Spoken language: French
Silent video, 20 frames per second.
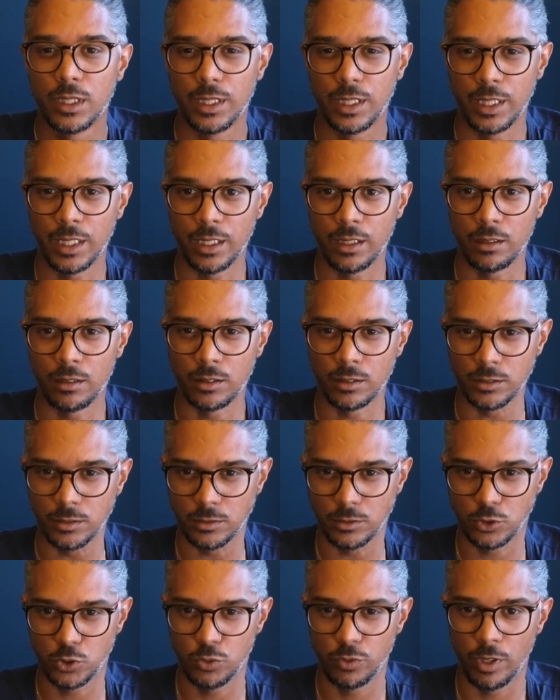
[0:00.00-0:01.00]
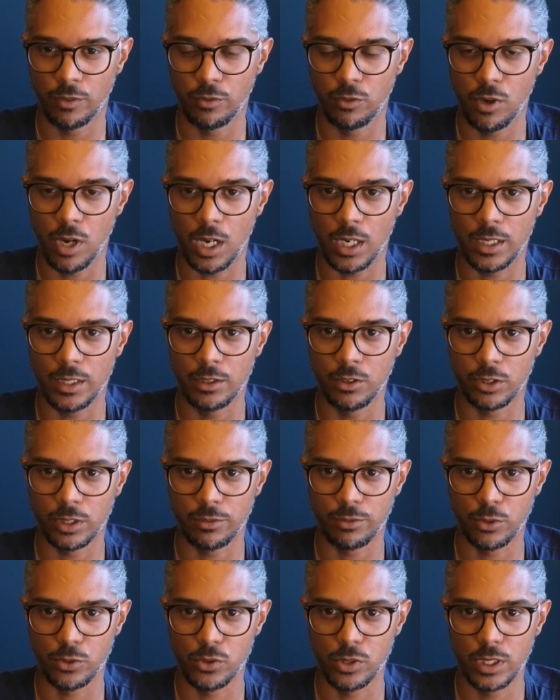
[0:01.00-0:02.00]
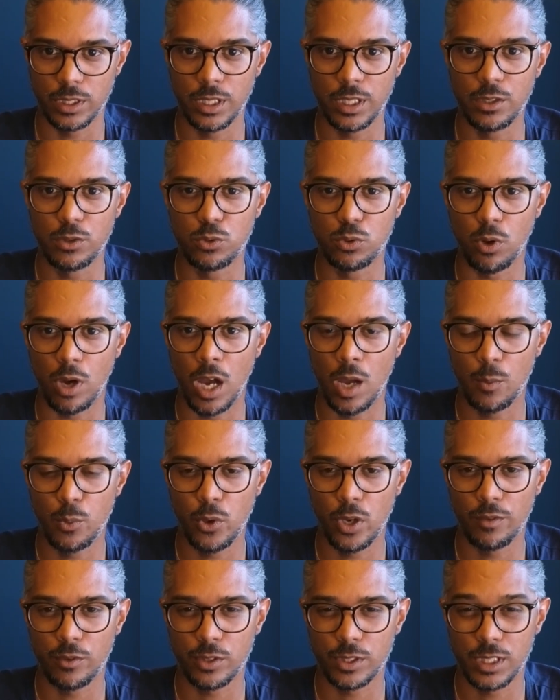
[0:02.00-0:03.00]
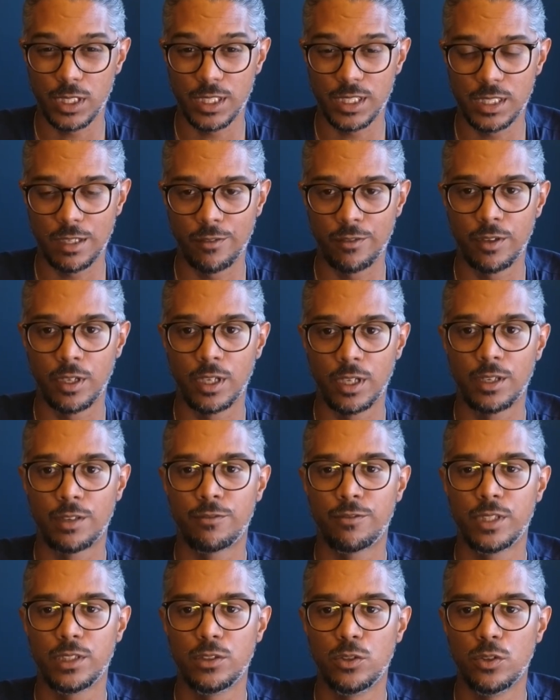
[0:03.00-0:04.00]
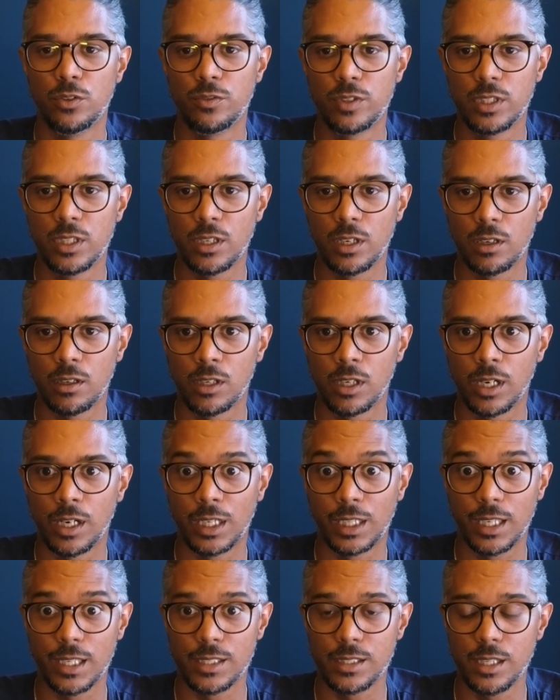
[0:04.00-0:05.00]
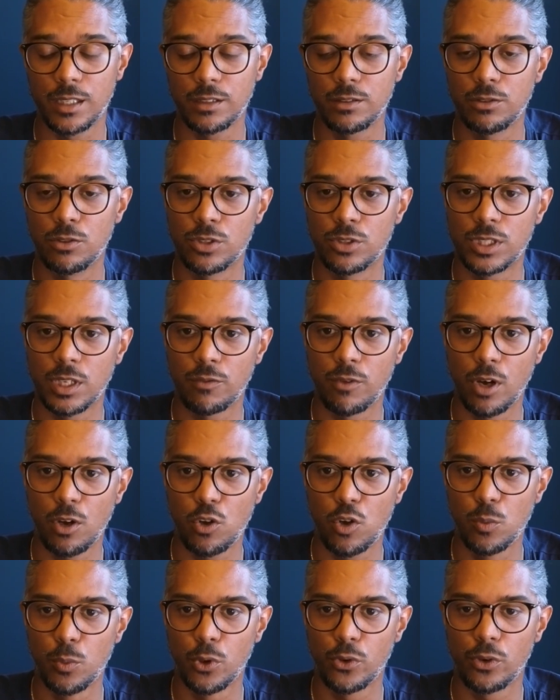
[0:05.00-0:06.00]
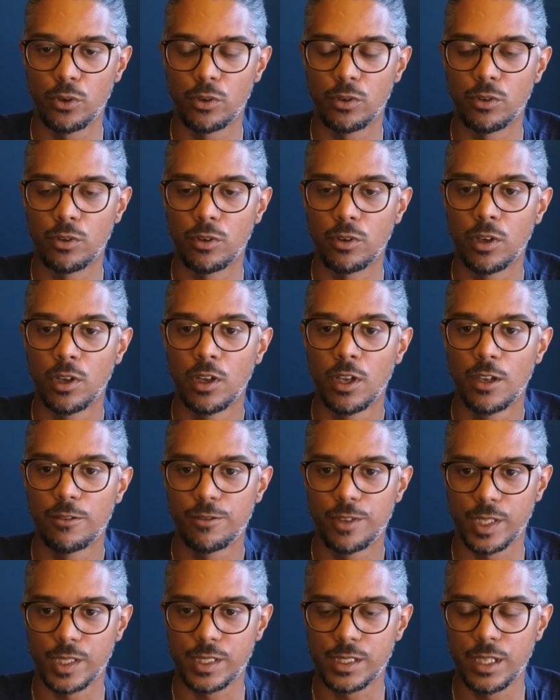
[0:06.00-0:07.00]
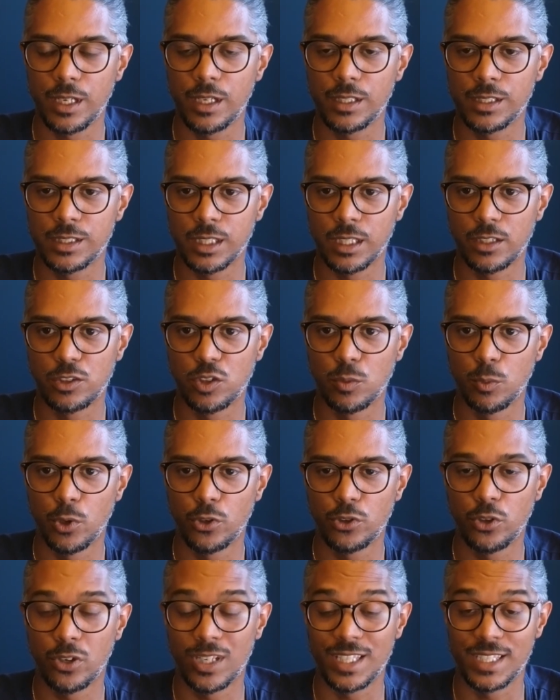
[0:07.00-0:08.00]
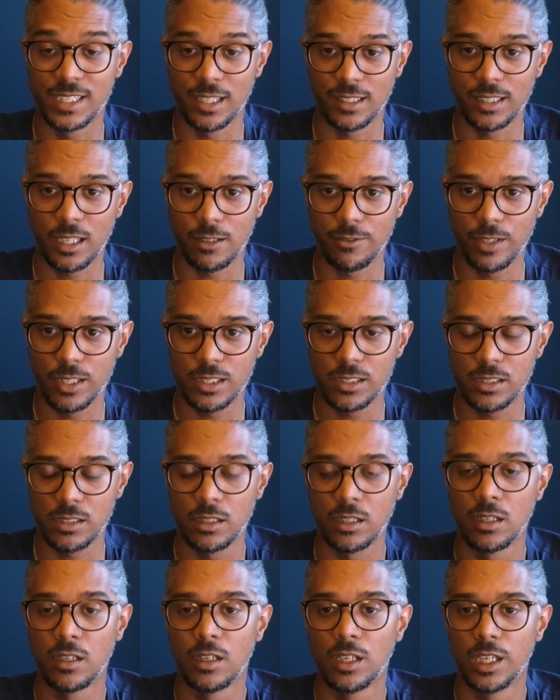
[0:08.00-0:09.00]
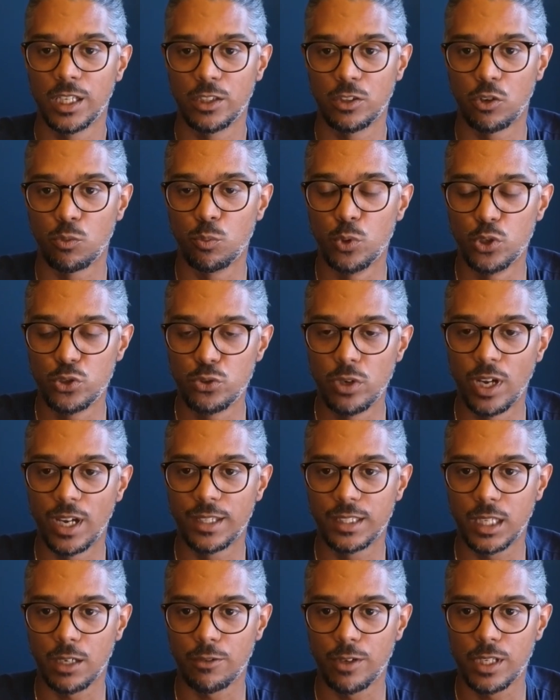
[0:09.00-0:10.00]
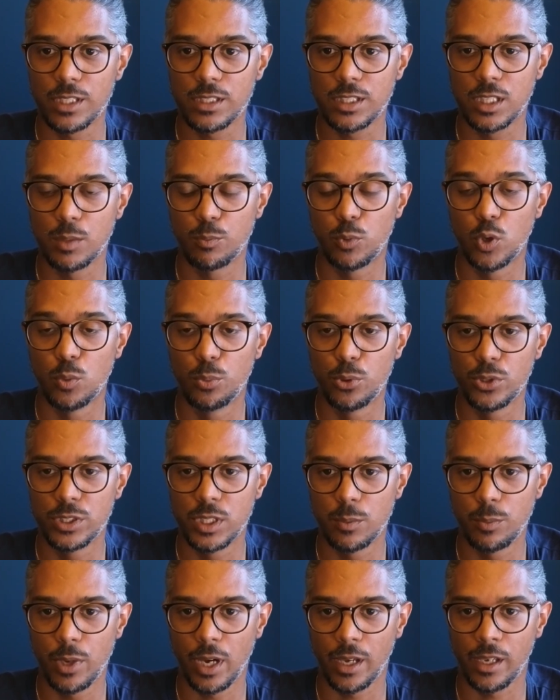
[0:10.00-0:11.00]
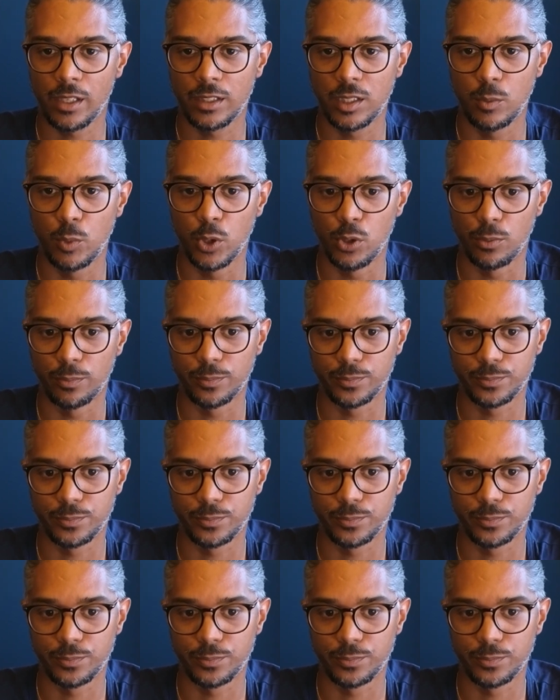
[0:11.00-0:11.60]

Et euh, tu vas vouloir aller dans des fonctionnalités qui sont un peu avancées. Et ça va vite devenir euh, un casse-tête de savoir comment euh, faire ça directement dans les interfaces et dans le module interface qui est proposé par Airtable.